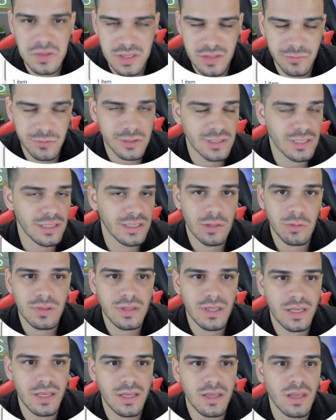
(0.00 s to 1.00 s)
Se você não
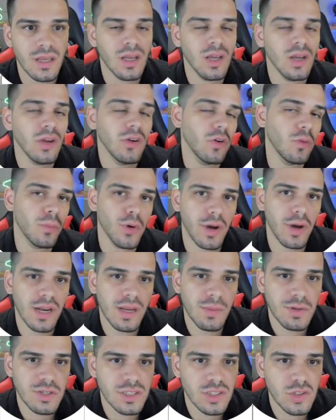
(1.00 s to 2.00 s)
tem um
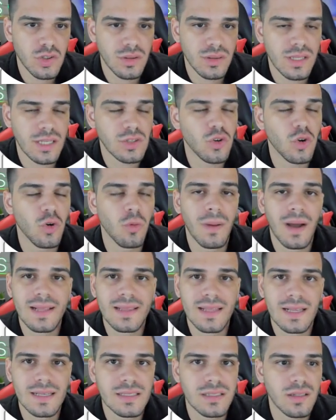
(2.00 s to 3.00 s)
programa de
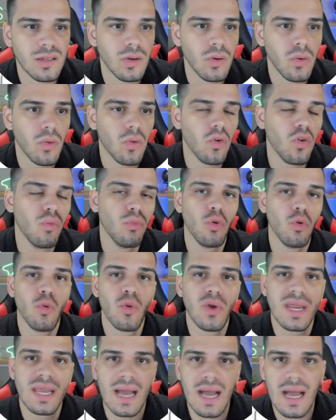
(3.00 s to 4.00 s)
descompactação, como o
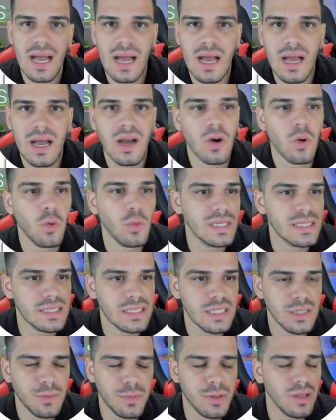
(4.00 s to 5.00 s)
WinRAR, o
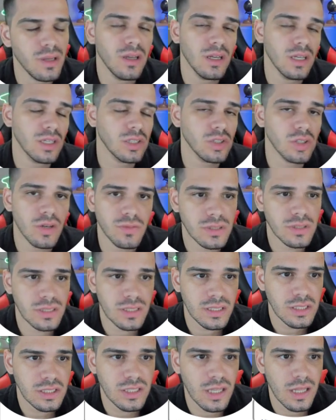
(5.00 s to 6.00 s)
WinZip, é só
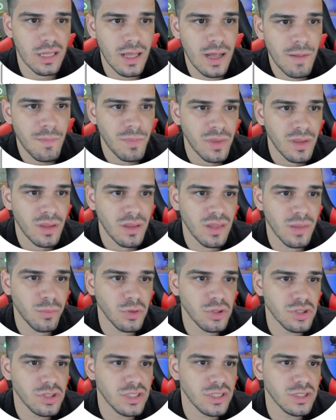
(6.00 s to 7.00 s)
você instalar.
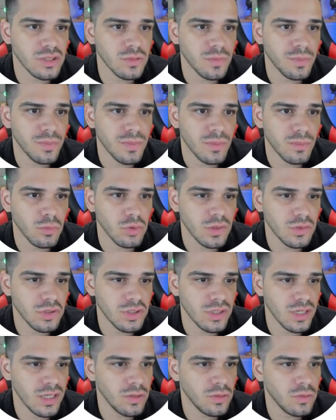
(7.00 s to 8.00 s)
Depois disso, botão
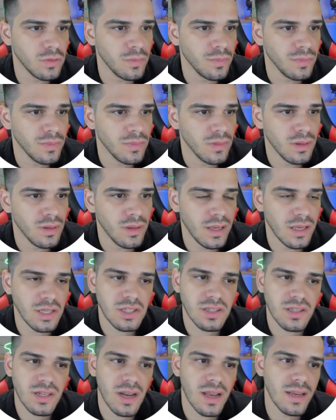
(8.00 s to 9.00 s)
direito,
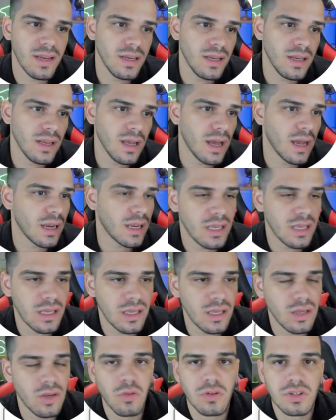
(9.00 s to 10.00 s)
extrair
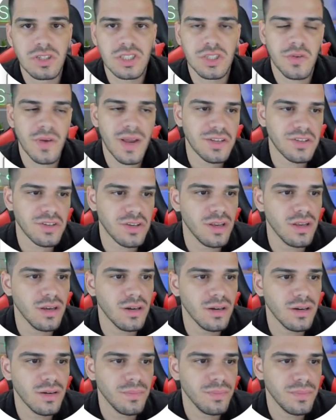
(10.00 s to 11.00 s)
aqui ou extract
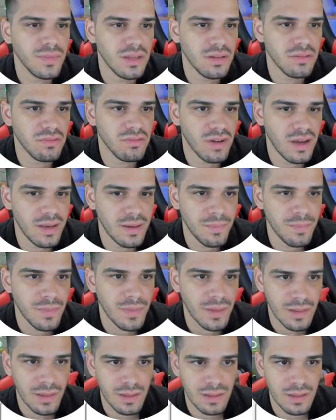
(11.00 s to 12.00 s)
here, que vai
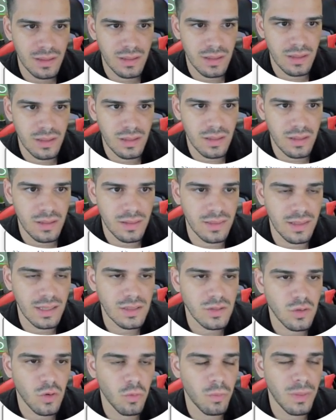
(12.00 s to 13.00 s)

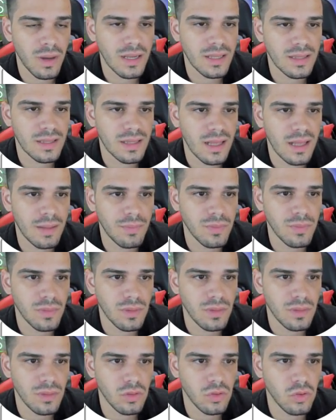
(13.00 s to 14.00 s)
descompactar
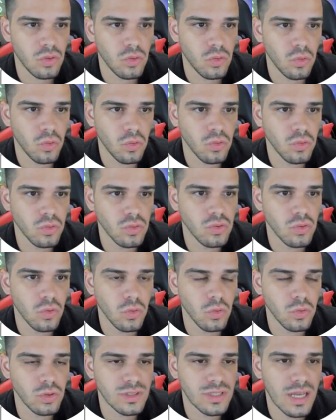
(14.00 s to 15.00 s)
todos
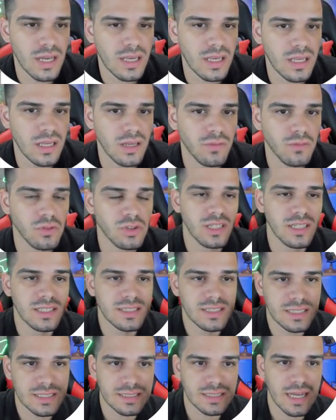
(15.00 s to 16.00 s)
os arquivos
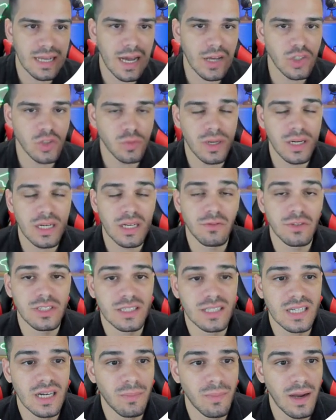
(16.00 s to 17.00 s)
necessários para que
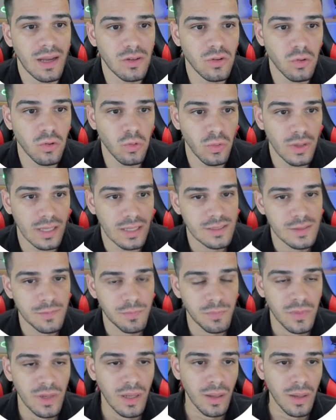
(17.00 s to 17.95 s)
você trabalhe com eles.